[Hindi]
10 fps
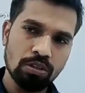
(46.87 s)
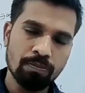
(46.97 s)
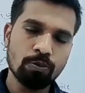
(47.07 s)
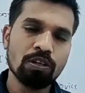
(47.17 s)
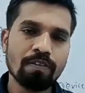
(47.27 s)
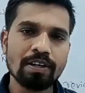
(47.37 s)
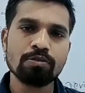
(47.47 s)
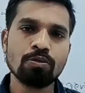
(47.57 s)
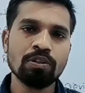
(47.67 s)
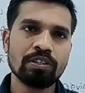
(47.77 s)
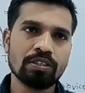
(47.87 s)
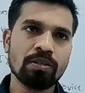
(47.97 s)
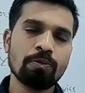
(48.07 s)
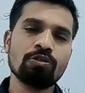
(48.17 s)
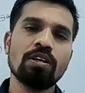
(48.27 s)
इनपुट डिवाइस जो
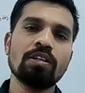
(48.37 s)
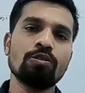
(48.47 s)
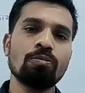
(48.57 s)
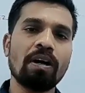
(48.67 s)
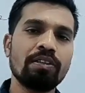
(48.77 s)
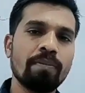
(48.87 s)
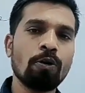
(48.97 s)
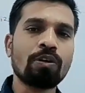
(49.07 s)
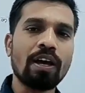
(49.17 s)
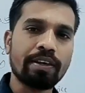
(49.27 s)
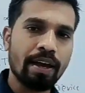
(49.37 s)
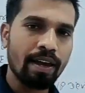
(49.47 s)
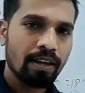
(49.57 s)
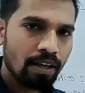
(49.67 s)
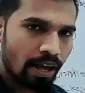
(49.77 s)
इंट्रक्शन पहुँचाने के जो माध्यम है वो क्या क्या
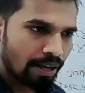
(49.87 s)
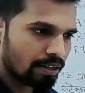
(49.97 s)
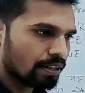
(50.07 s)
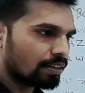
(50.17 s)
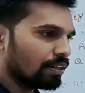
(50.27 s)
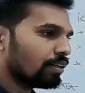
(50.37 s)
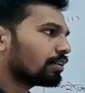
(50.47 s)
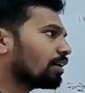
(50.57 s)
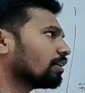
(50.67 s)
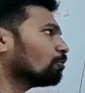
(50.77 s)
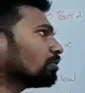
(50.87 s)
है आइए देखते हैं क्या क्या